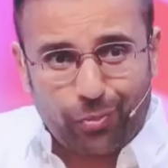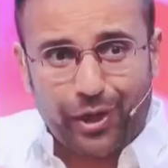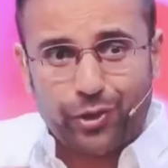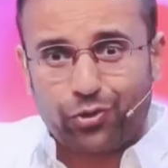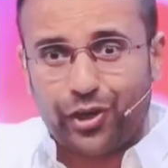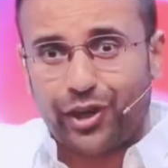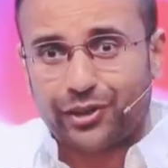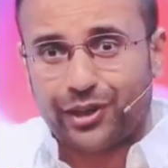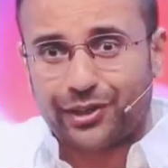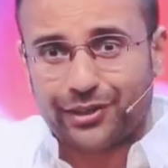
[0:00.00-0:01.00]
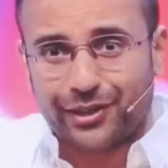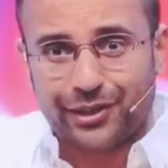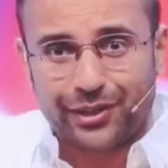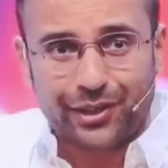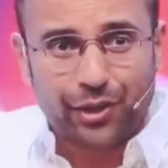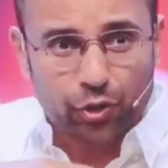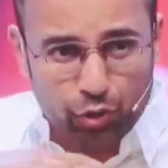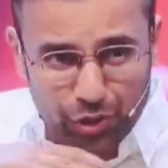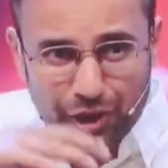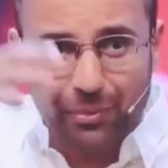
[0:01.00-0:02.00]
और पानी उसके यहाँ तक आ जाता है
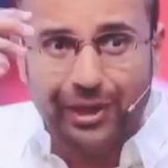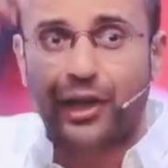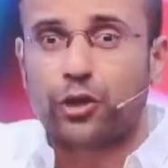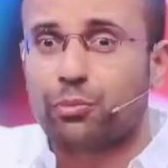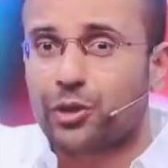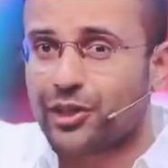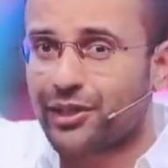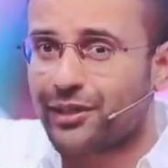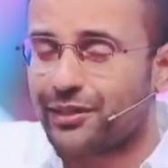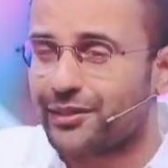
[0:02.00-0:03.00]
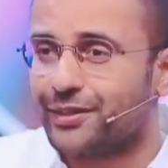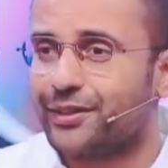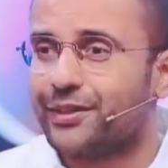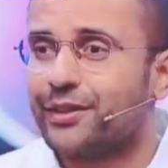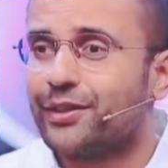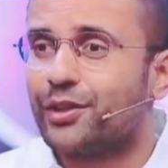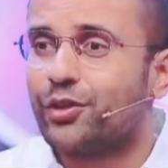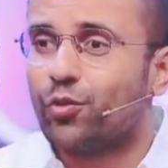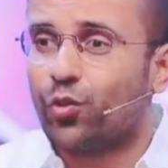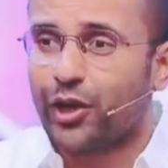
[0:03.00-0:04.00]
थोड़ी देर में एक हेलीकॉप्टर आता है
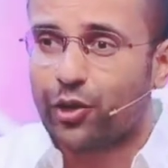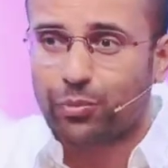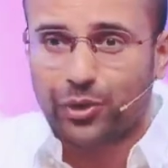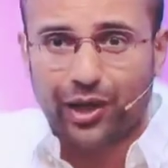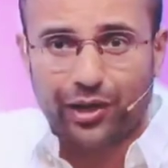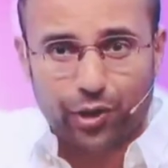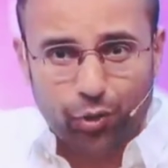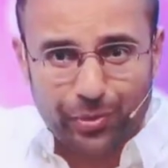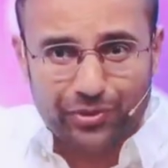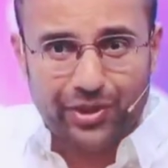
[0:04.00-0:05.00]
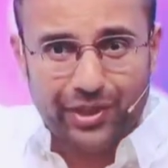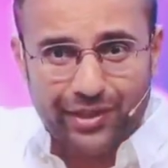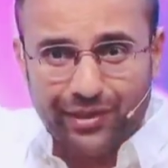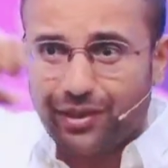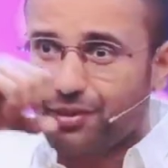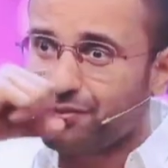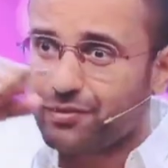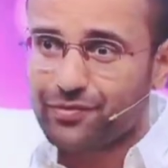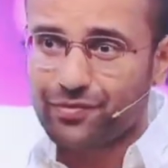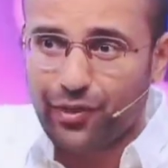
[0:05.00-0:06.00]
वो हेलीकॉप्टर आकर के ऊपर से
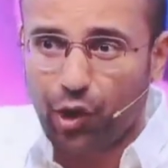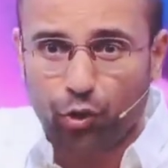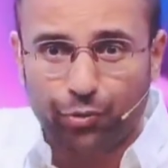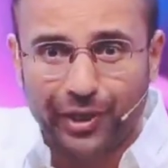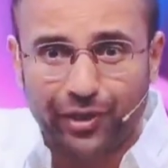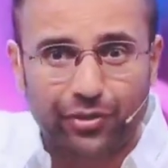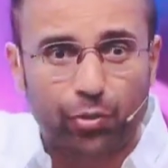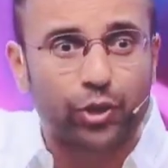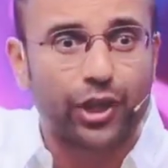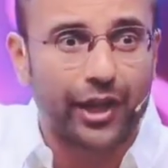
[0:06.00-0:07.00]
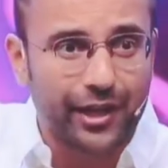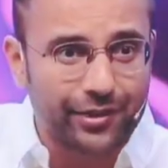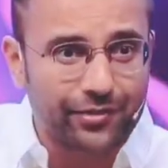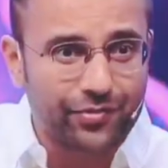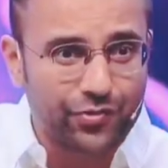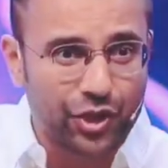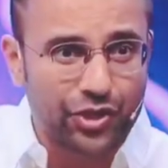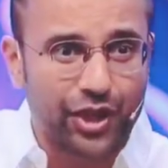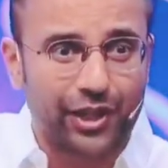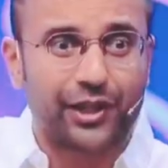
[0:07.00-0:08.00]
लाउड स्पीकर से बोलता है
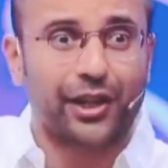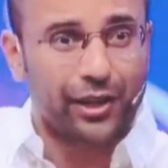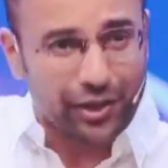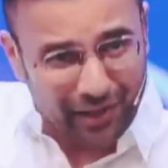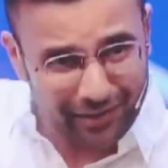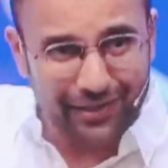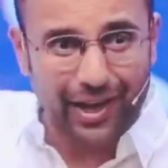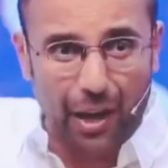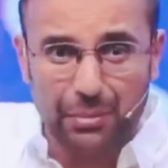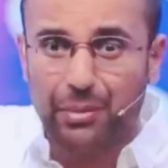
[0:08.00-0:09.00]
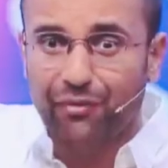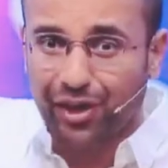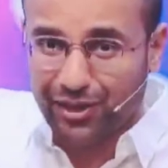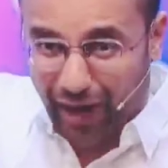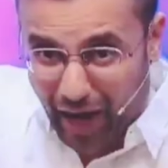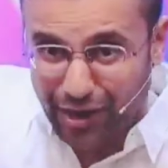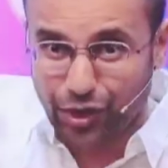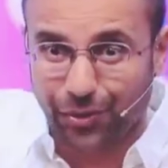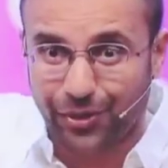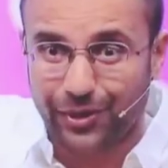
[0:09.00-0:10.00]
चीख चीख करके कि अभी भी वक्त है
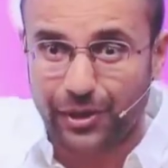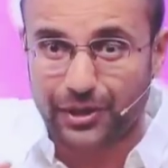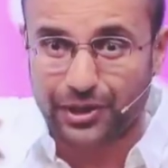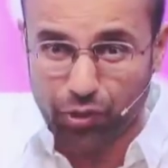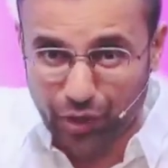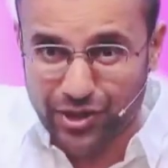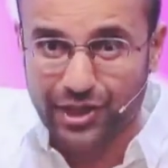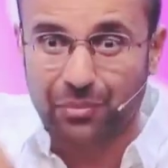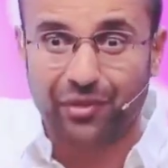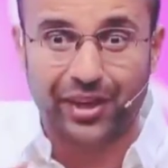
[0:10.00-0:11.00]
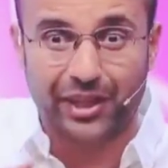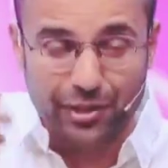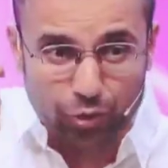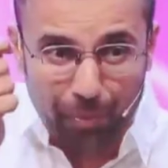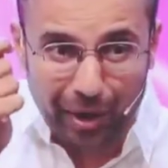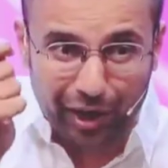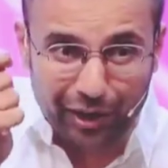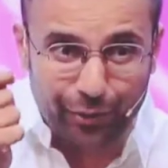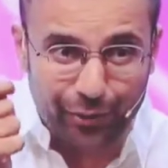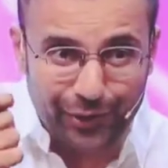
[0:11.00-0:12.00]
आ जाओ ये जो रस्सी हमने फेंकी है इसको
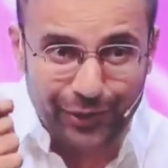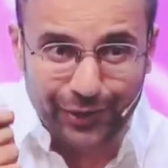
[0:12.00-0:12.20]
पकड़ लो